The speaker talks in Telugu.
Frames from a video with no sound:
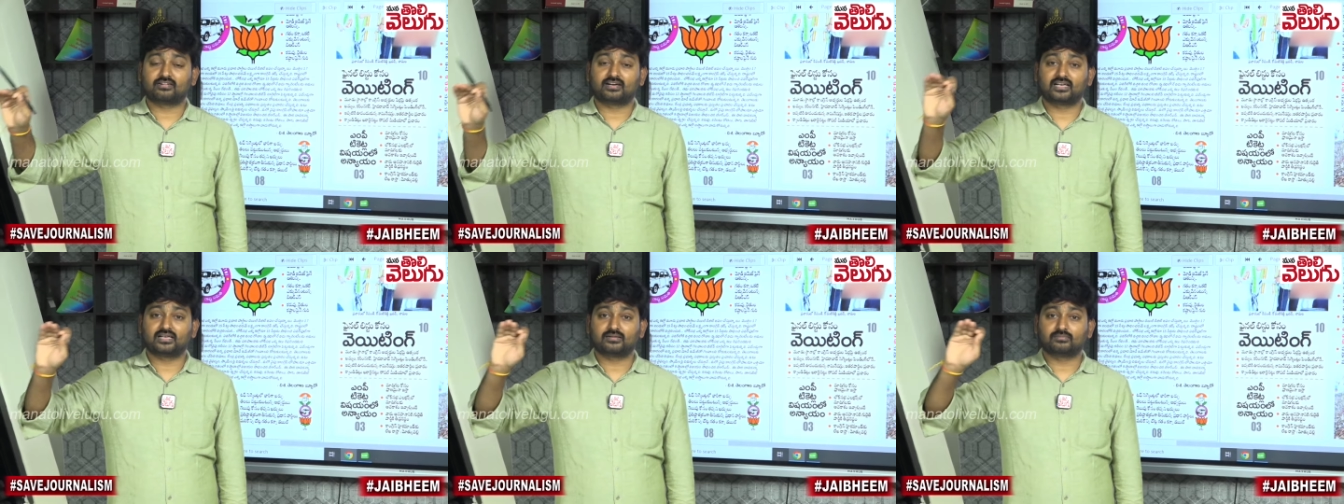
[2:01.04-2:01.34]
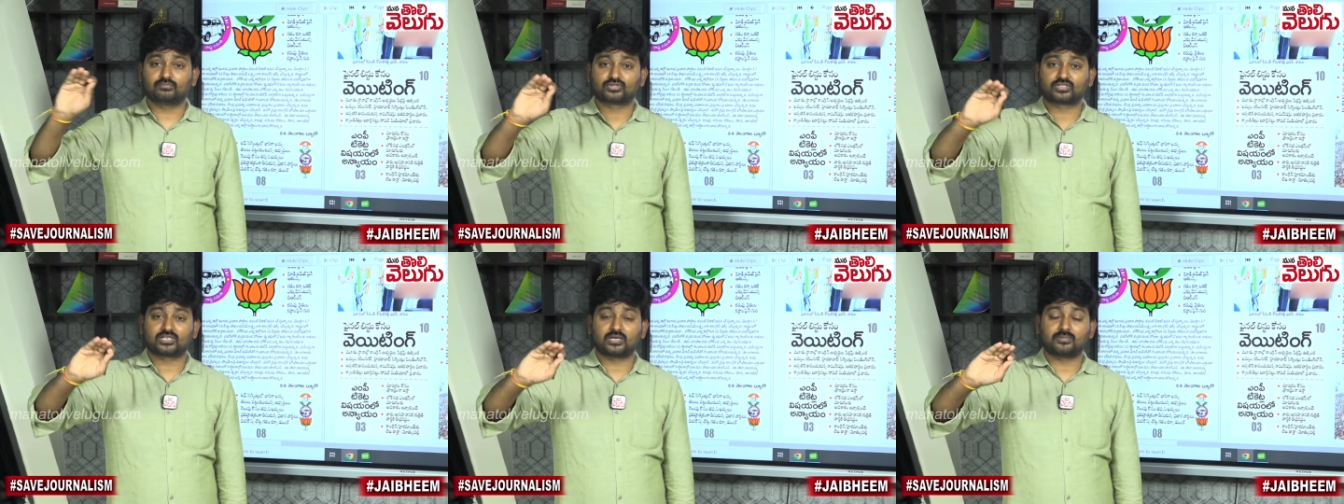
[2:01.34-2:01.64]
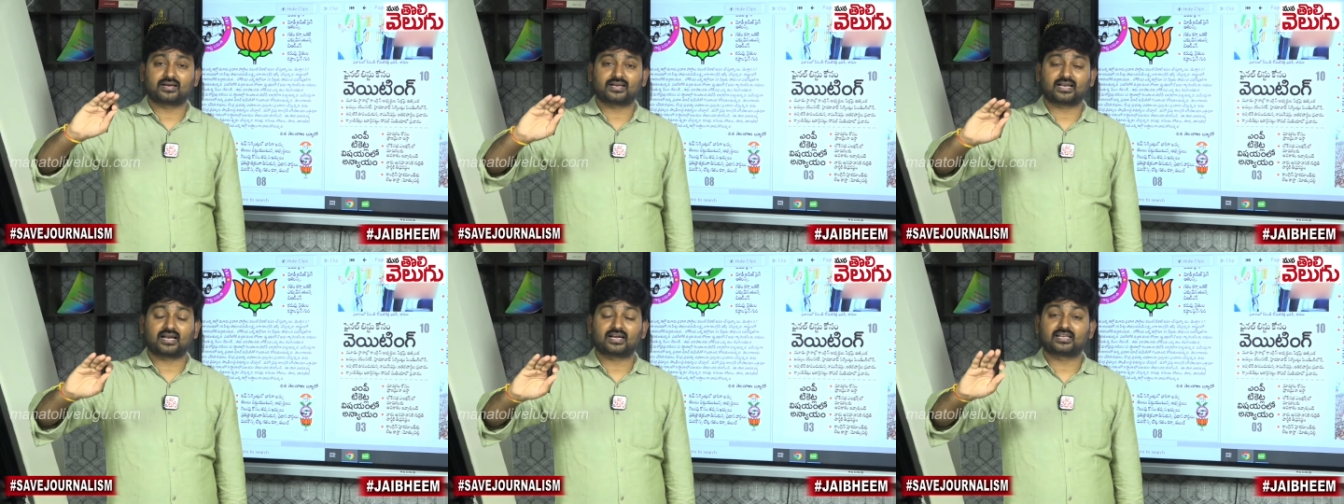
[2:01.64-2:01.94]
ఇవ్వండి ముస్లిం
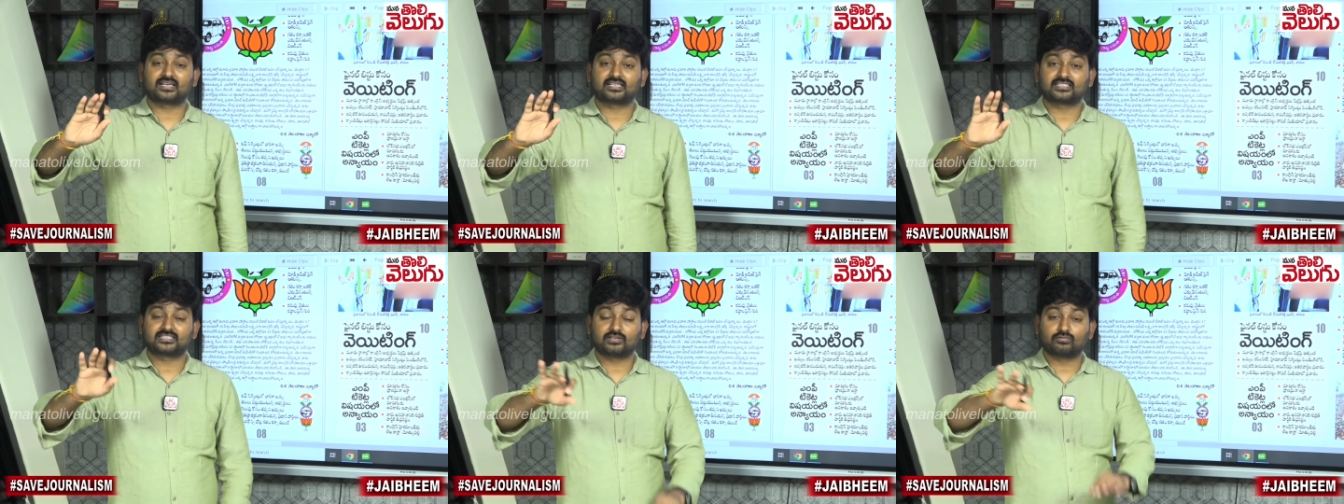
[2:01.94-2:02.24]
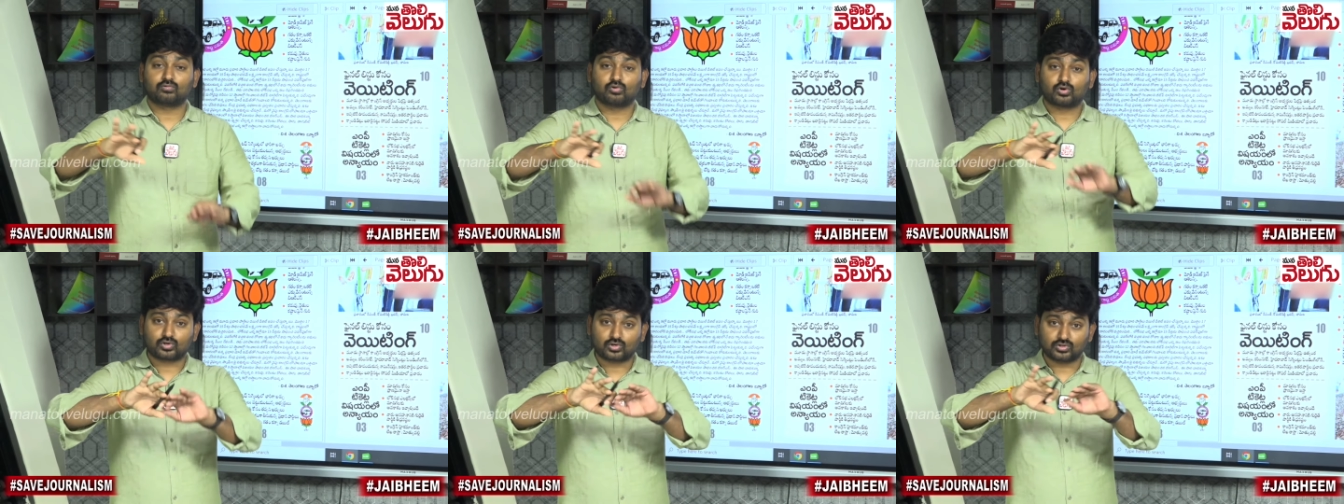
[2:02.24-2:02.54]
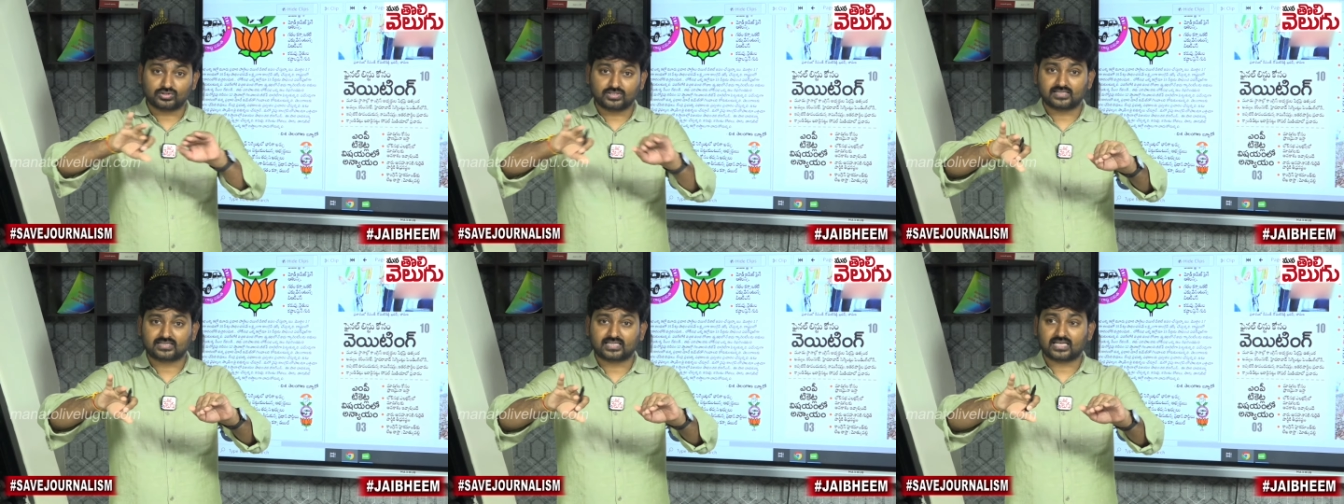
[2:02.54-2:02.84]
మైనార్టీకి ఇస్తే
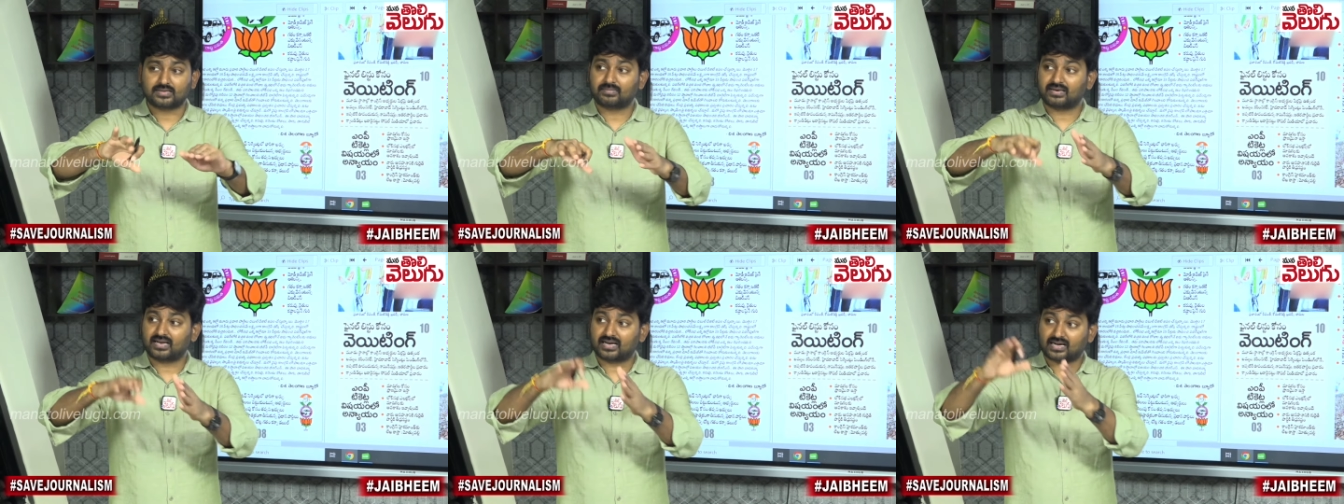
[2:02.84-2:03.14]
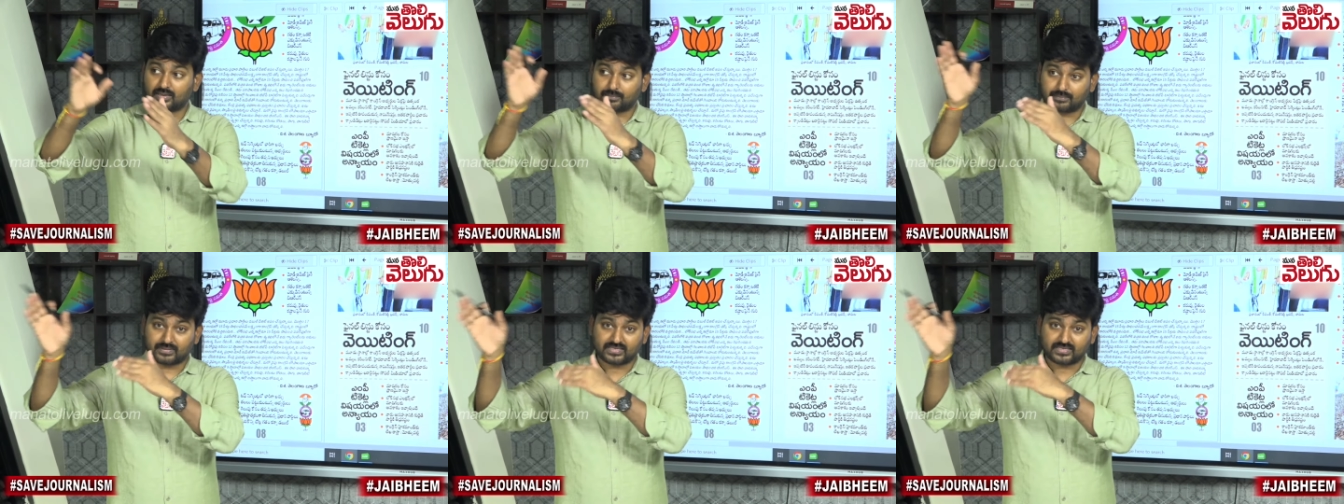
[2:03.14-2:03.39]
ఓట్లు జీలుతాయి మళ్ళీ అక్కడ